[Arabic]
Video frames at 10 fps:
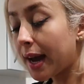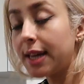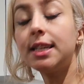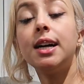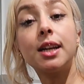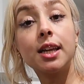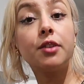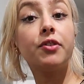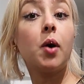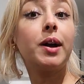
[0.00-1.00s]
غيتحرك
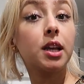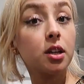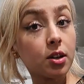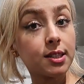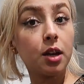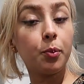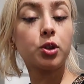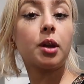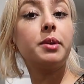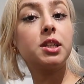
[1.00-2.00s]
كيفاه ولكن نقصي
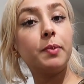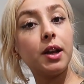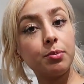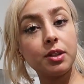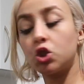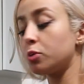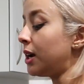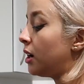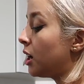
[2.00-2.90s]
البوطه منين تبان بدات تجمع